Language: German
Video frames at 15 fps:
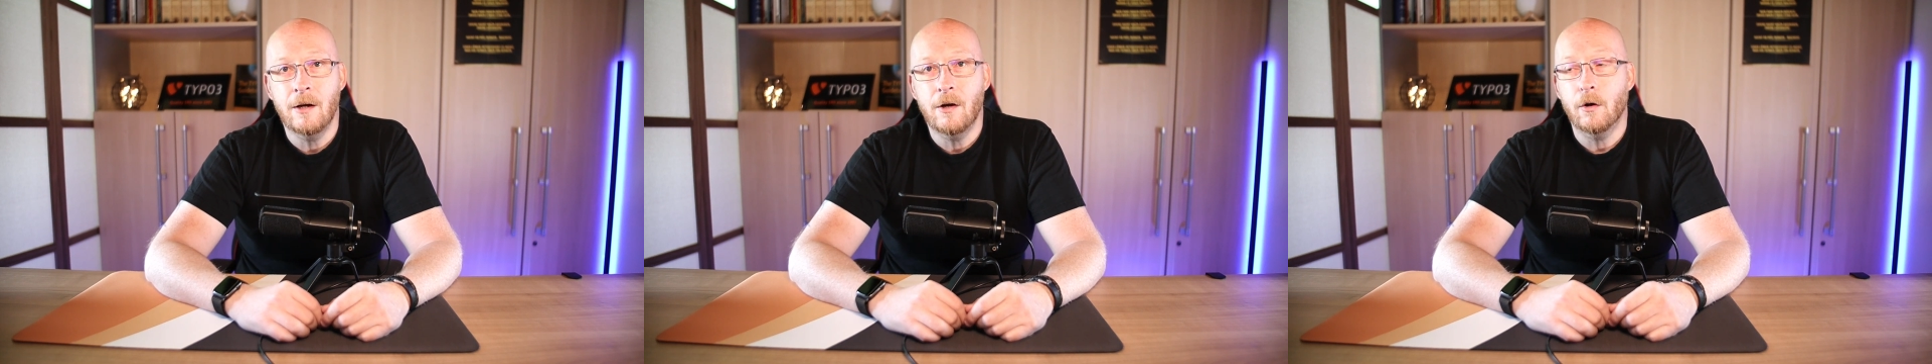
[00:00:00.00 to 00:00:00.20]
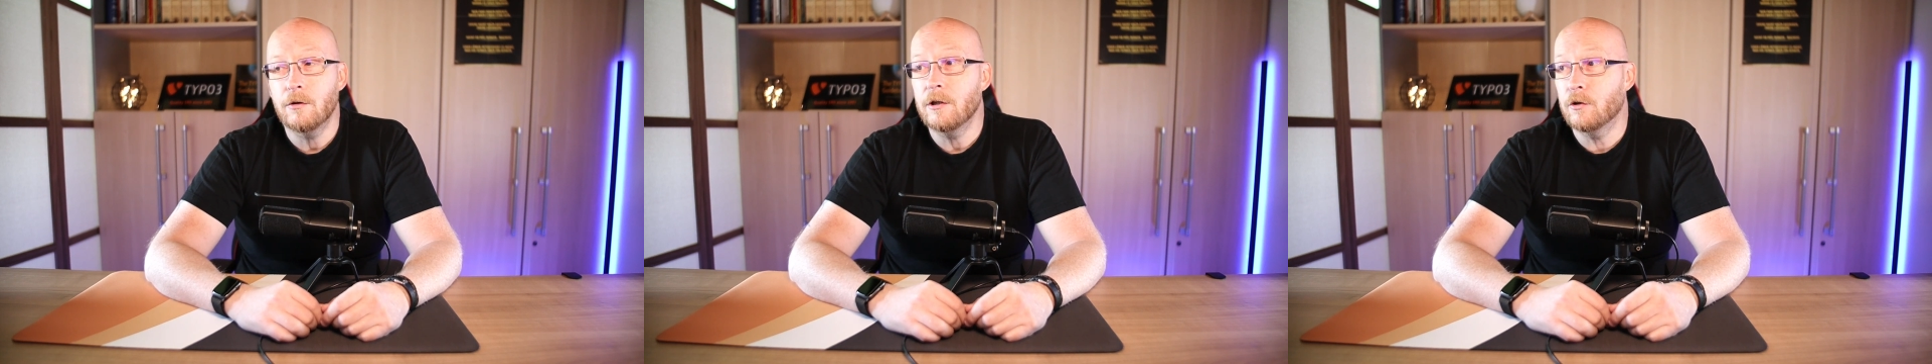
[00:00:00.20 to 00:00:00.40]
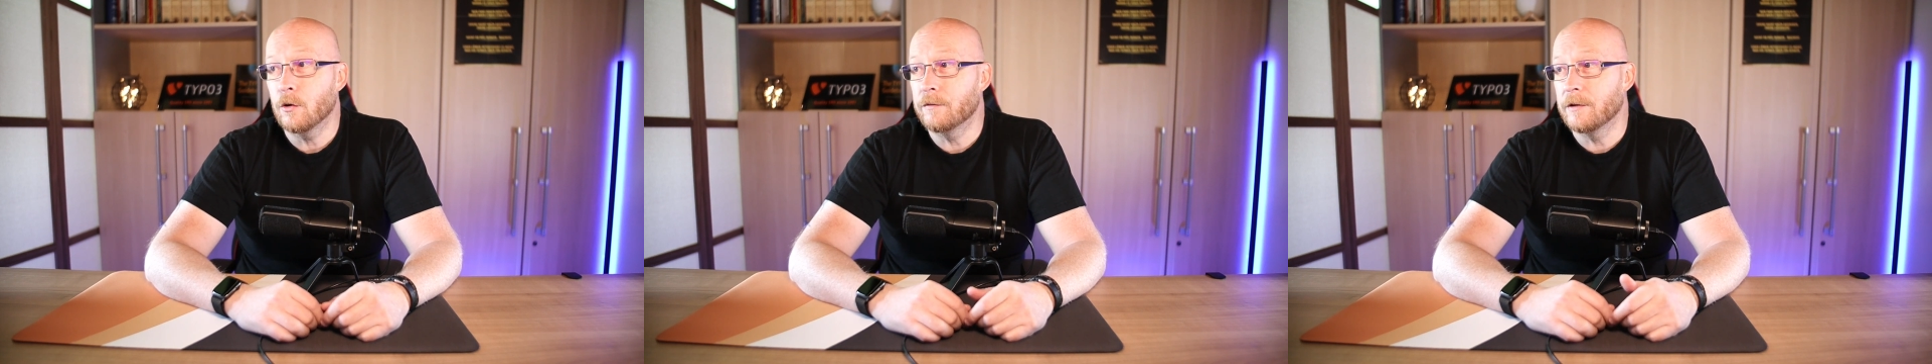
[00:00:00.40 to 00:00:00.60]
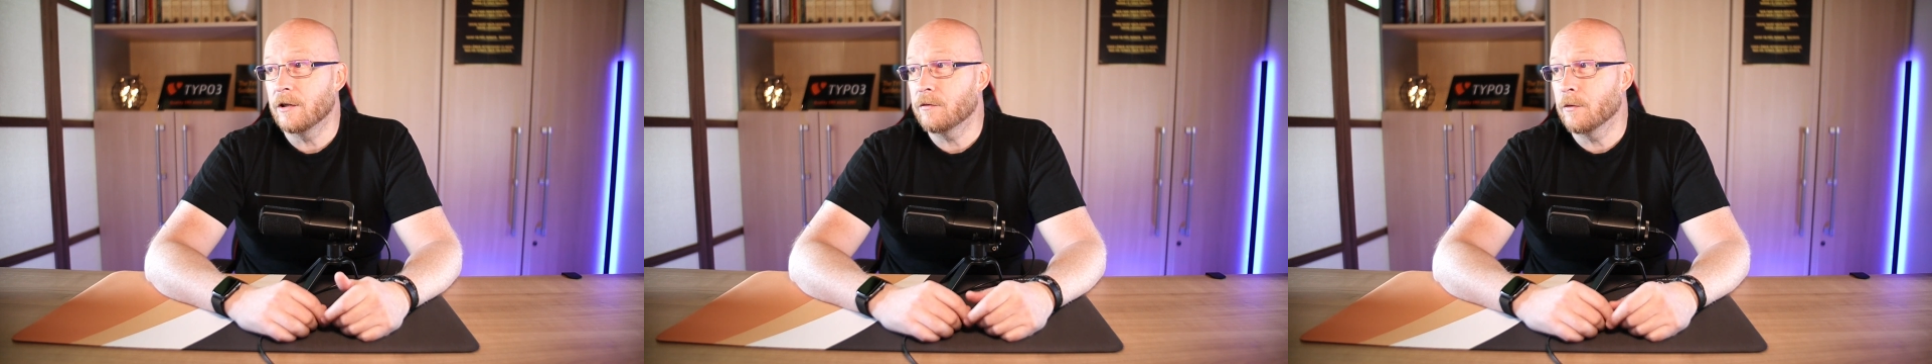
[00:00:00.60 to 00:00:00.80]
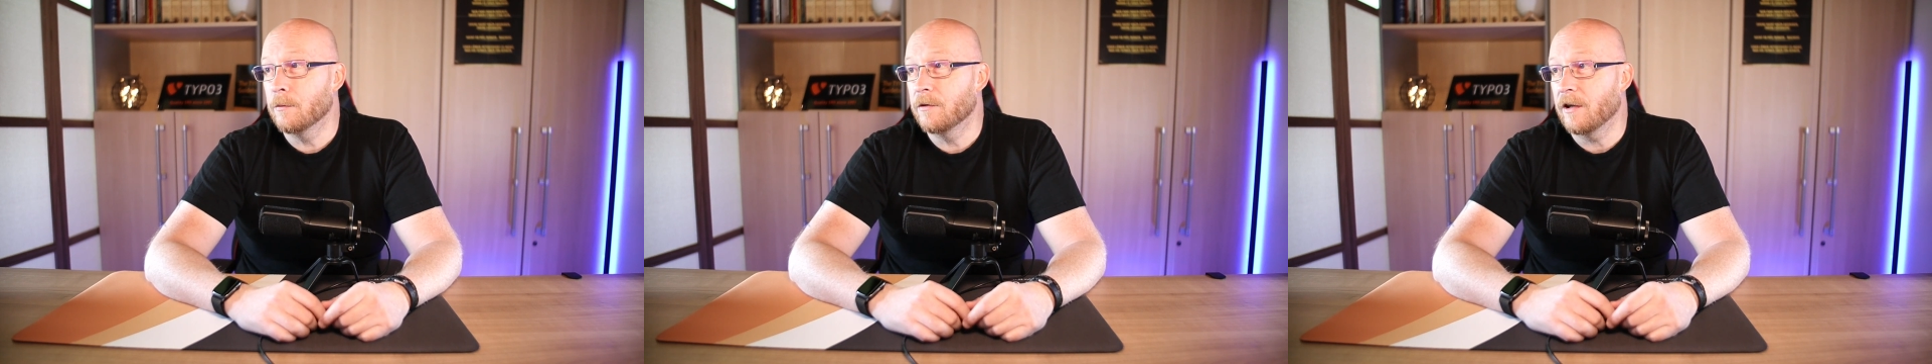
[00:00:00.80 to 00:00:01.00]
Und die dürfen
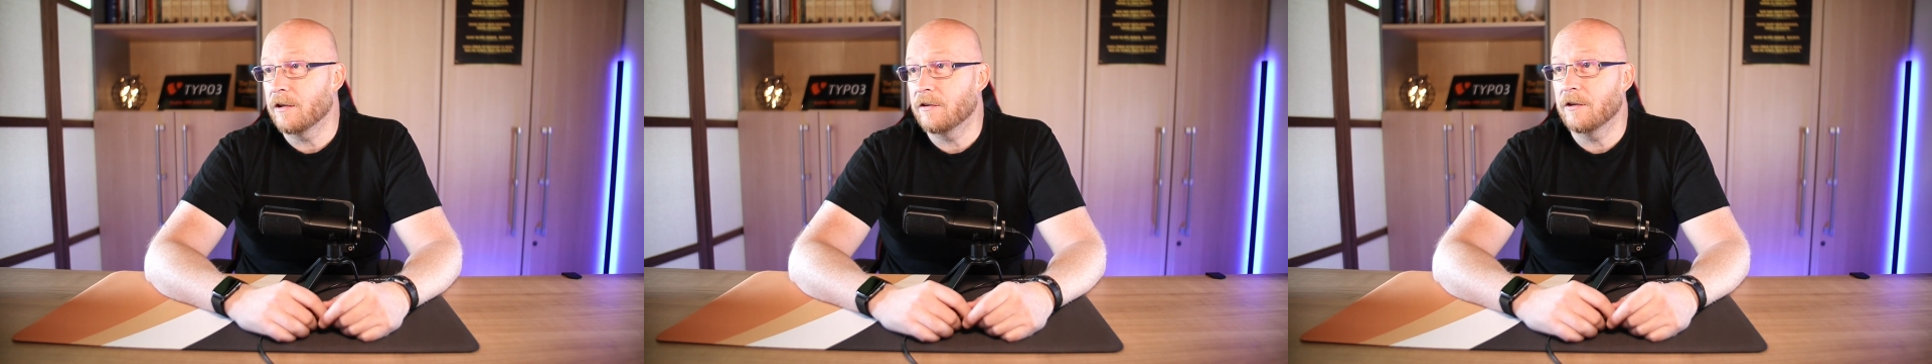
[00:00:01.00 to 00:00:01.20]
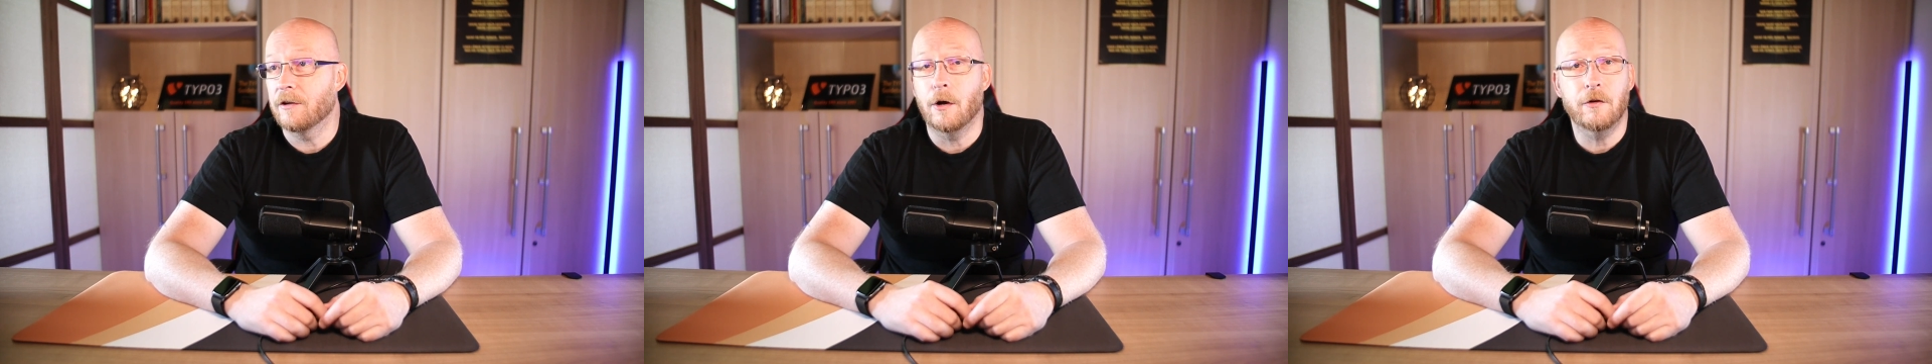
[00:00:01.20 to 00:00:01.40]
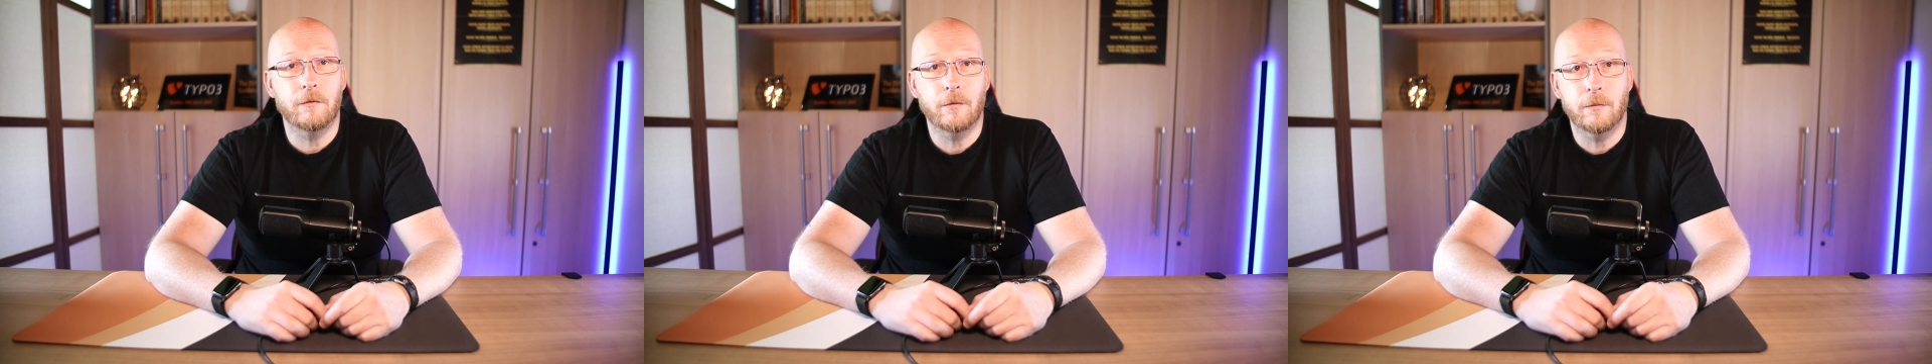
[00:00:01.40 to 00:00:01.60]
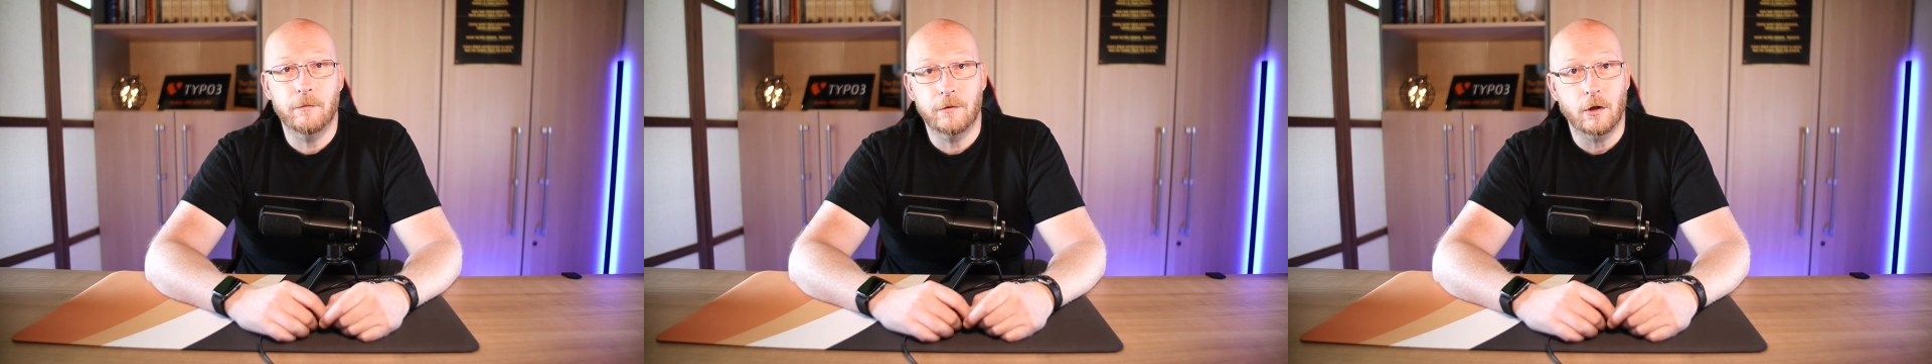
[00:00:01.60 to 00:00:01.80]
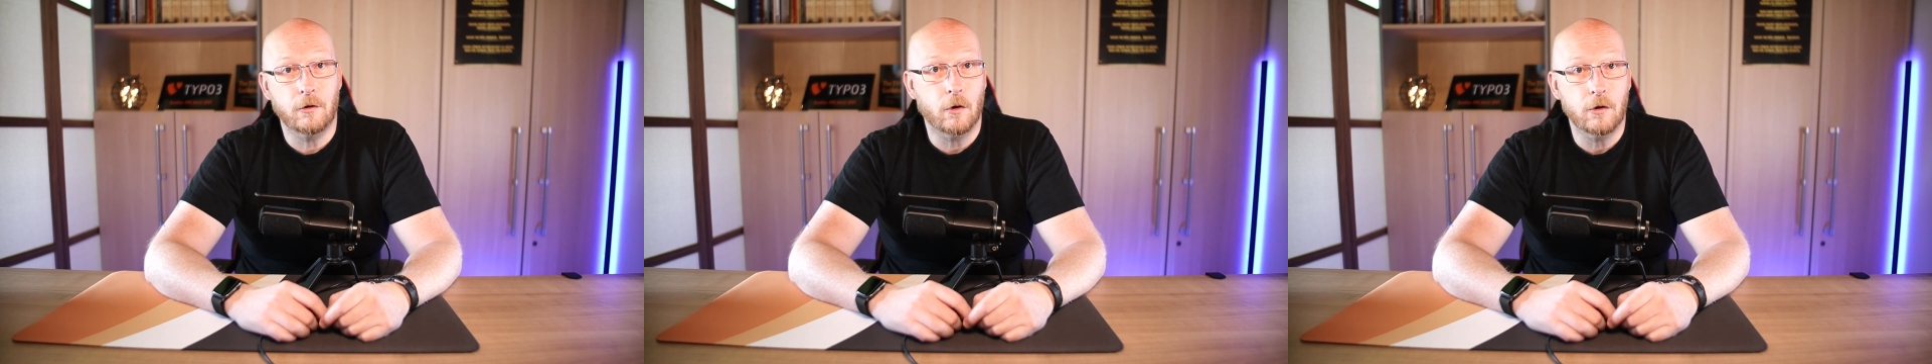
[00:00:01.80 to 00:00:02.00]
jetzt 65.500